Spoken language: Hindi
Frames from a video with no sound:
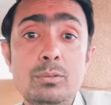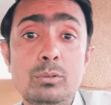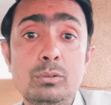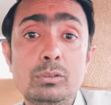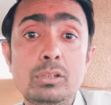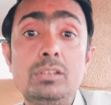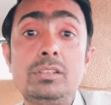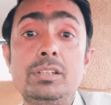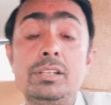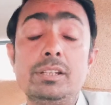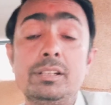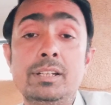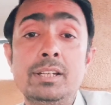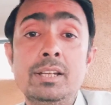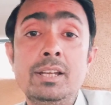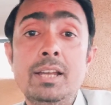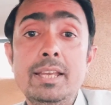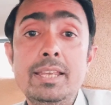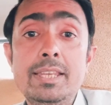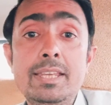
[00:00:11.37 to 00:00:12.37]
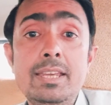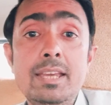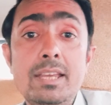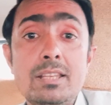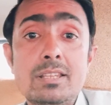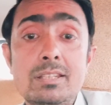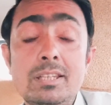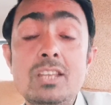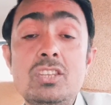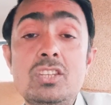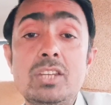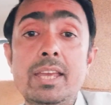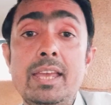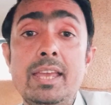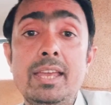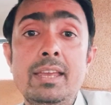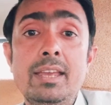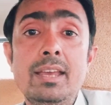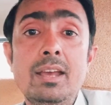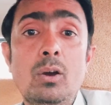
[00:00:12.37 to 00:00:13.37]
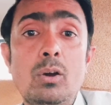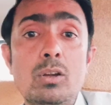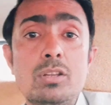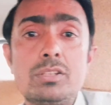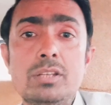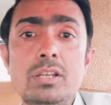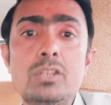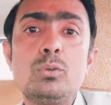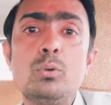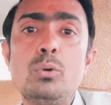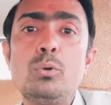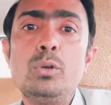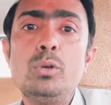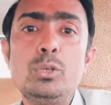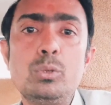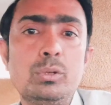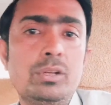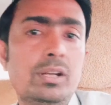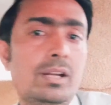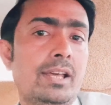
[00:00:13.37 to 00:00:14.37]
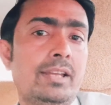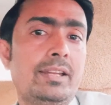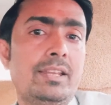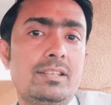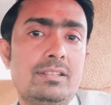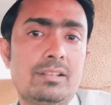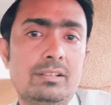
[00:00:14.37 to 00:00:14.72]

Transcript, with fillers: इसको तथ्य ये सच है और सच को कोई झुटला नहीं